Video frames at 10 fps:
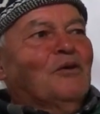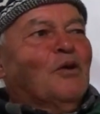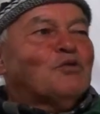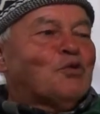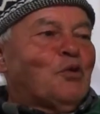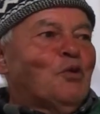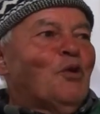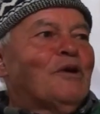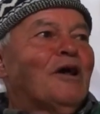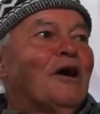O suyun
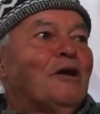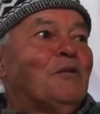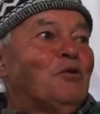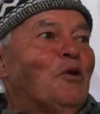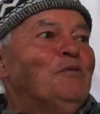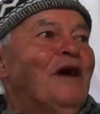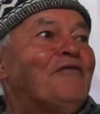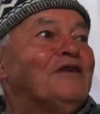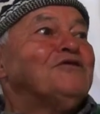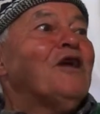yana gari bir dül
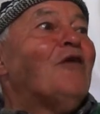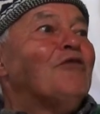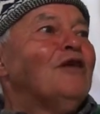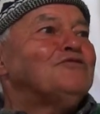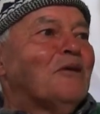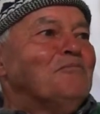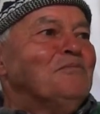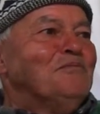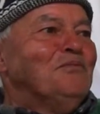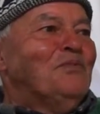mervecin avlu alacağım.
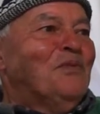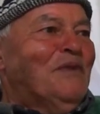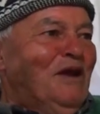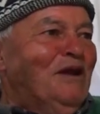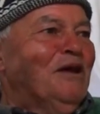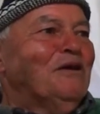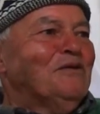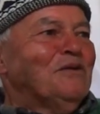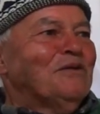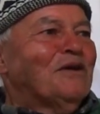İlle
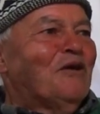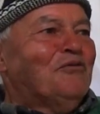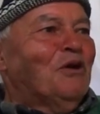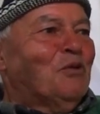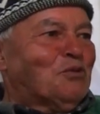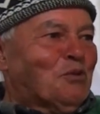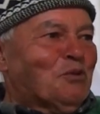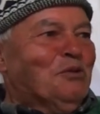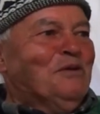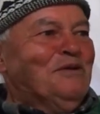kapıya koyduk
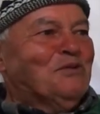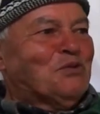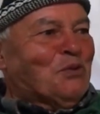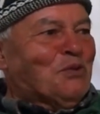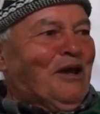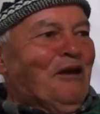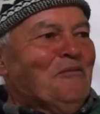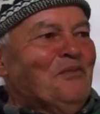su diye.